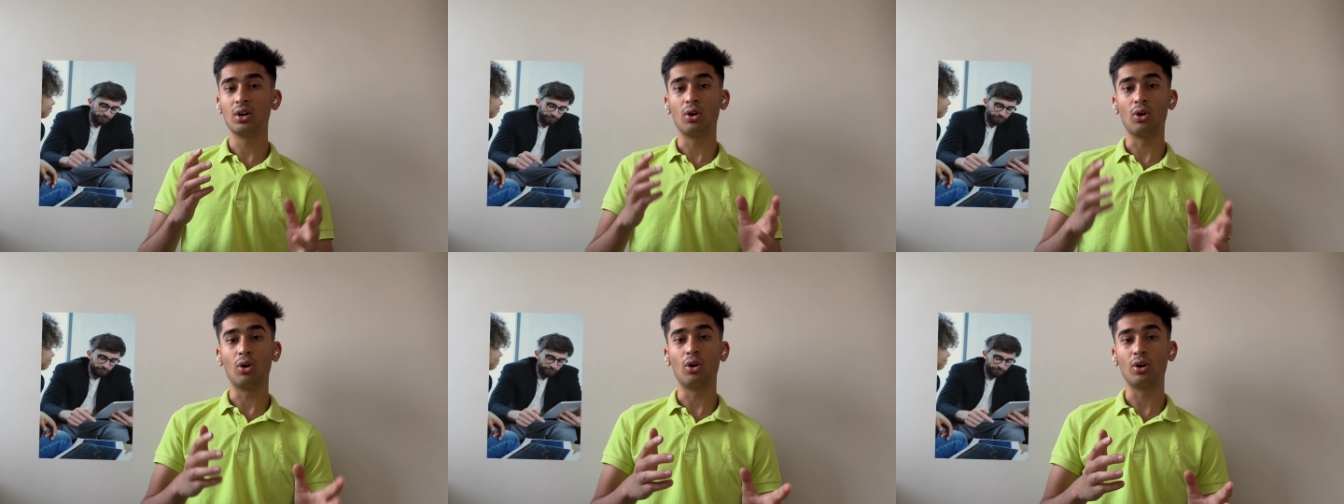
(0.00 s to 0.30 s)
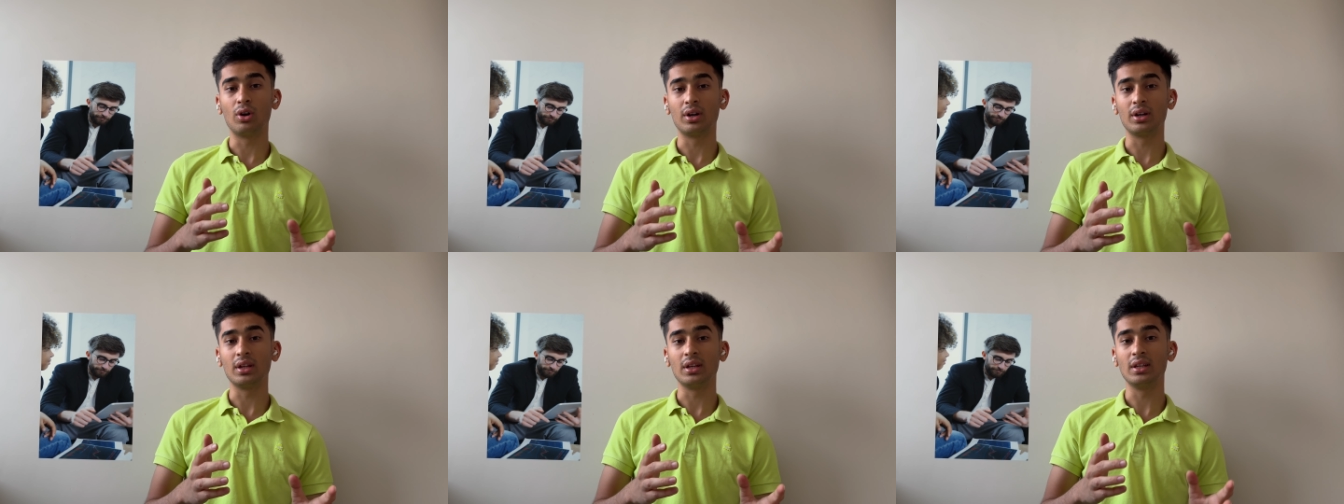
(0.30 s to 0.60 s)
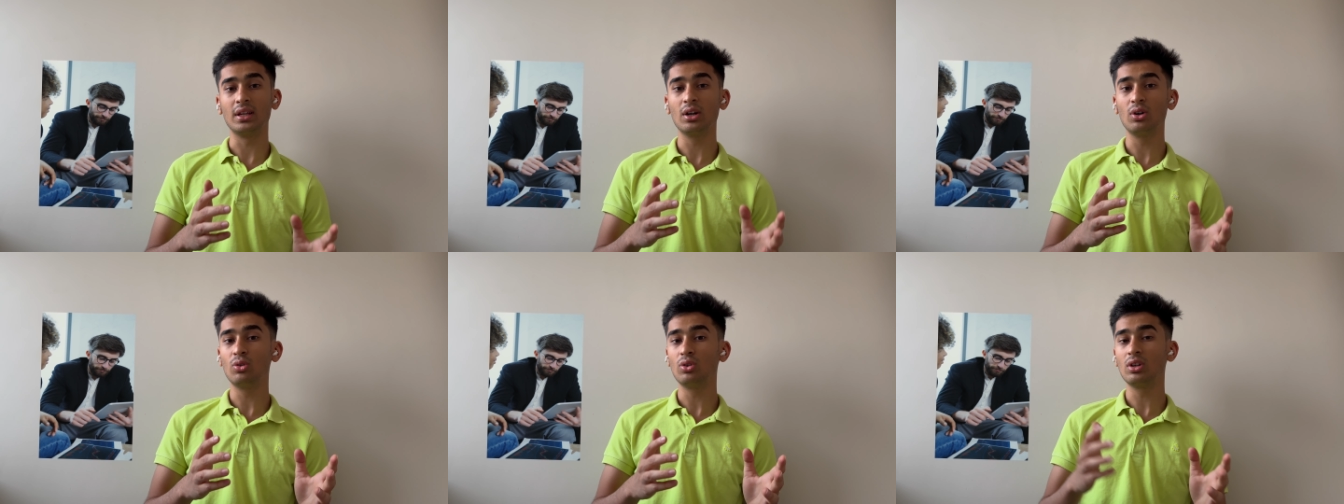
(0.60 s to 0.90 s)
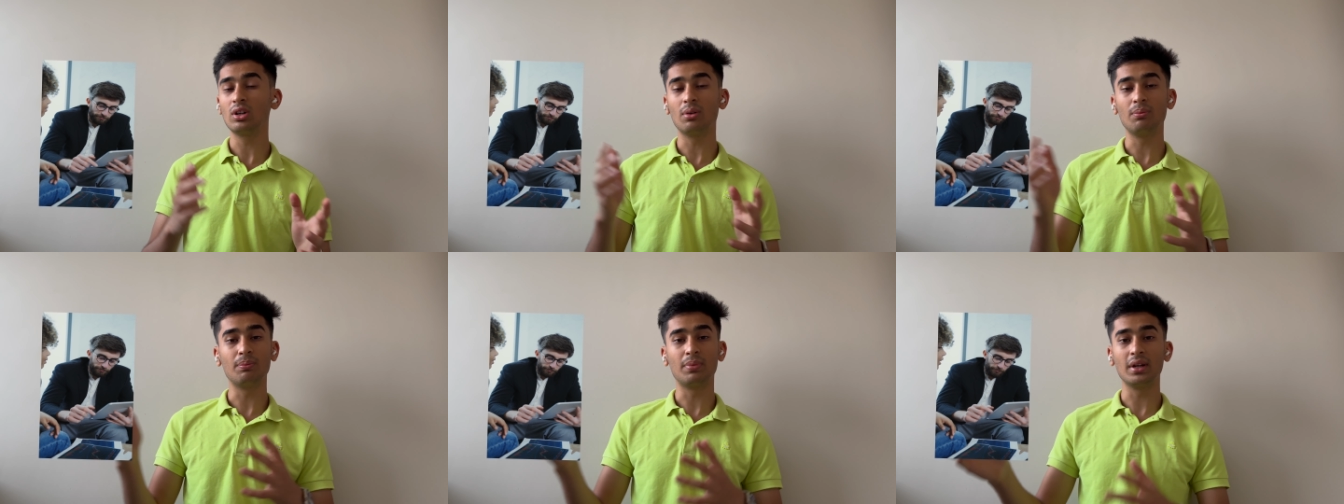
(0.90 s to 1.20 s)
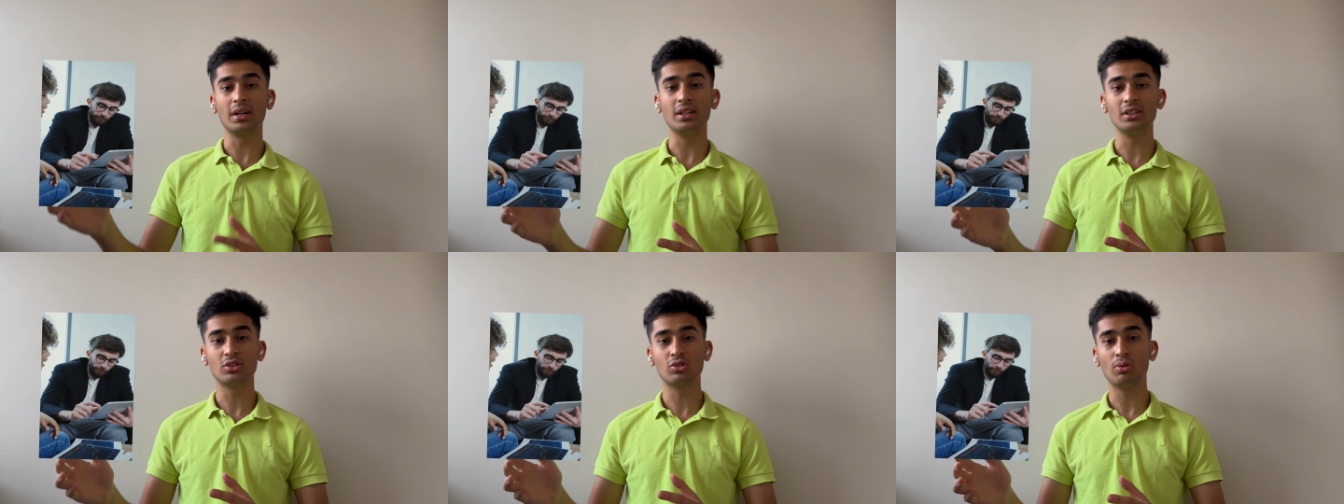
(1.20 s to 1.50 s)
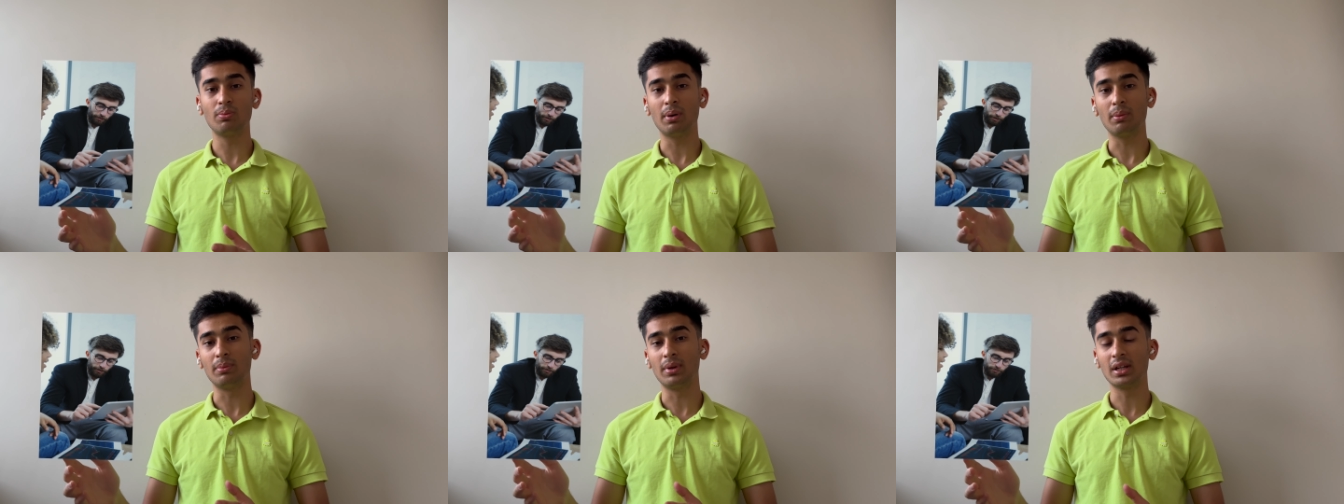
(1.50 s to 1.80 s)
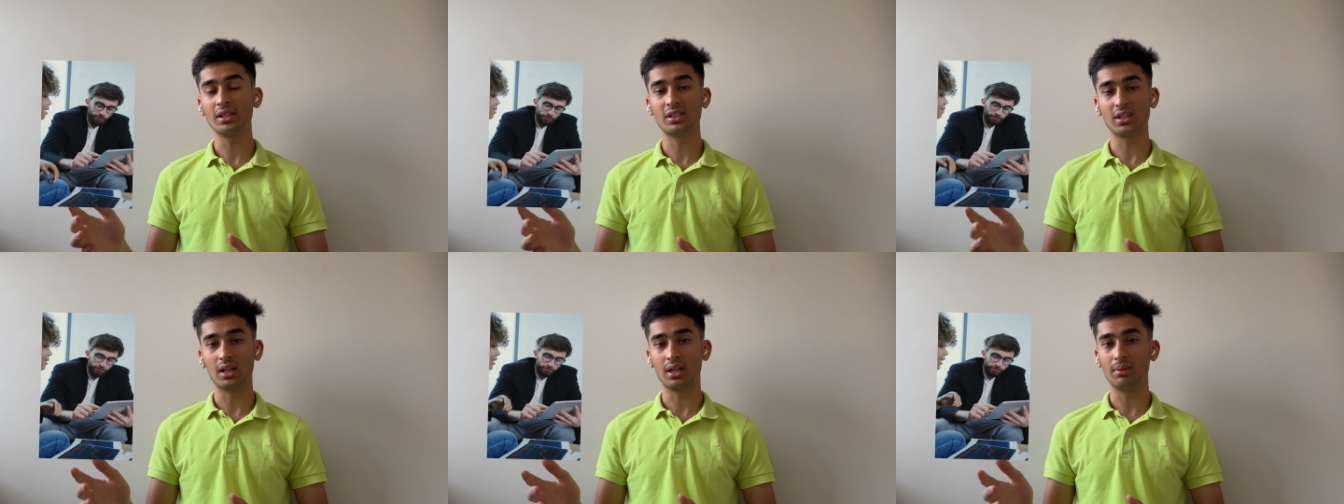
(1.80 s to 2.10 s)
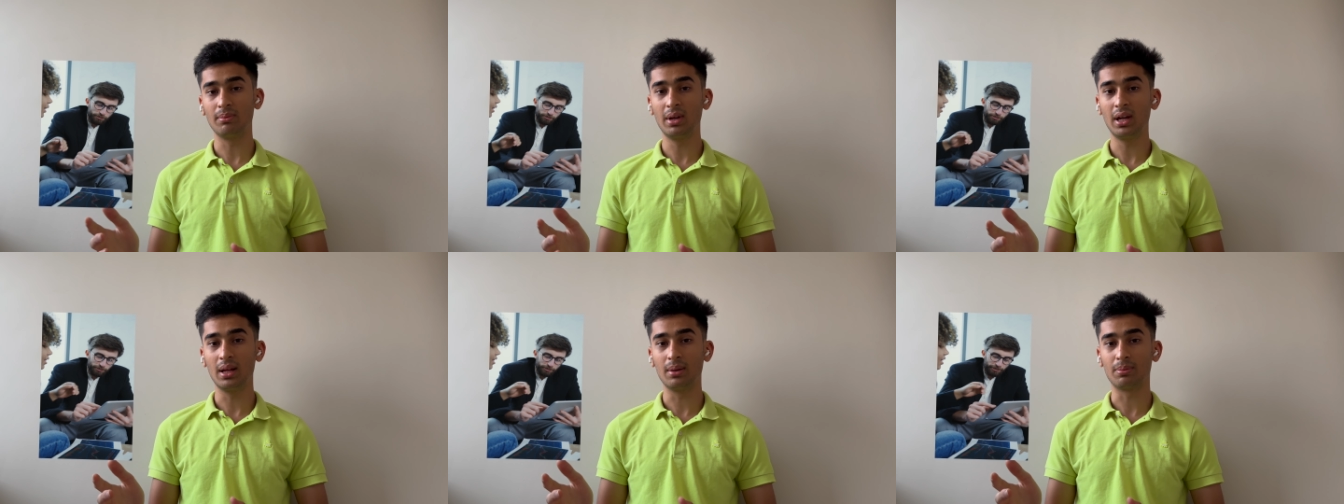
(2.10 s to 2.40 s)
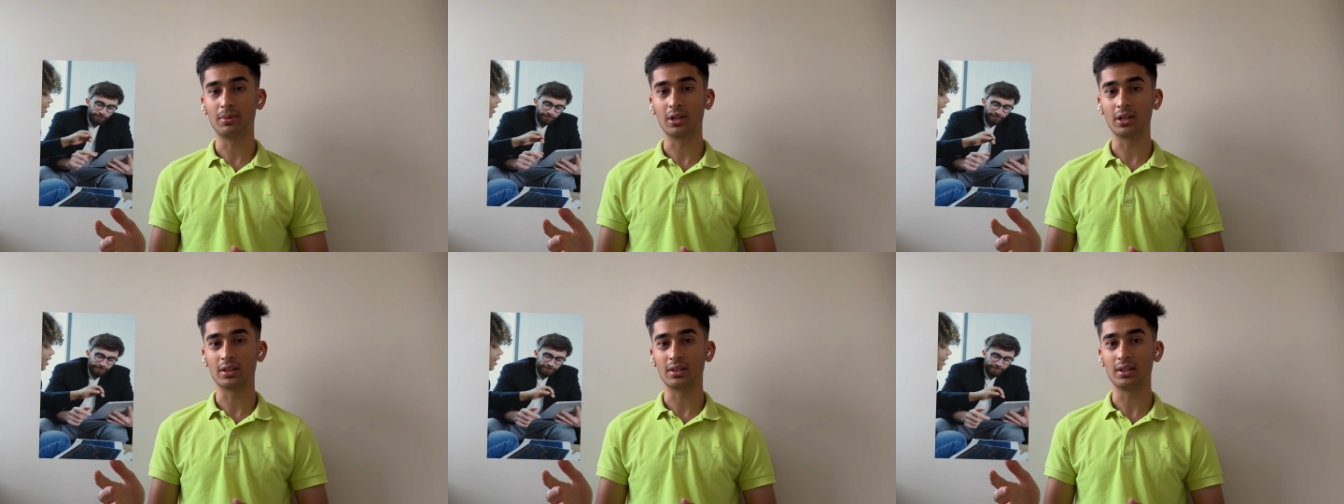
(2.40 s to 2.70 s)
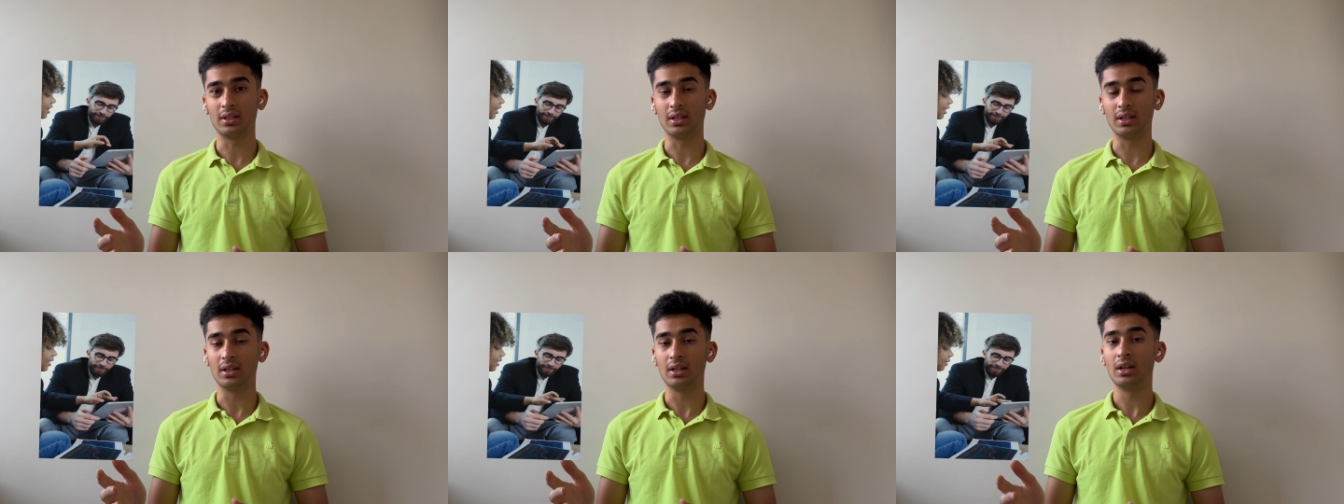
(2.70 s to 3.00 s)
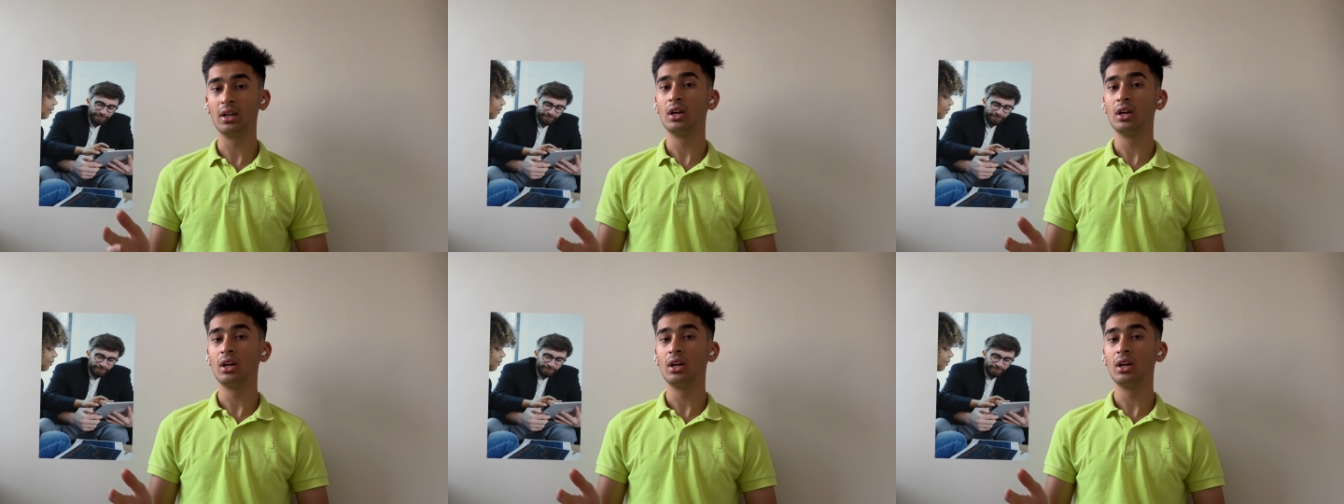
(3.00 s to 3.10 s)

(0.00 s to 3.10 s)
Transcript: और ये उन कंपनीज को पब्लिक जाने में हेल्प करते हैं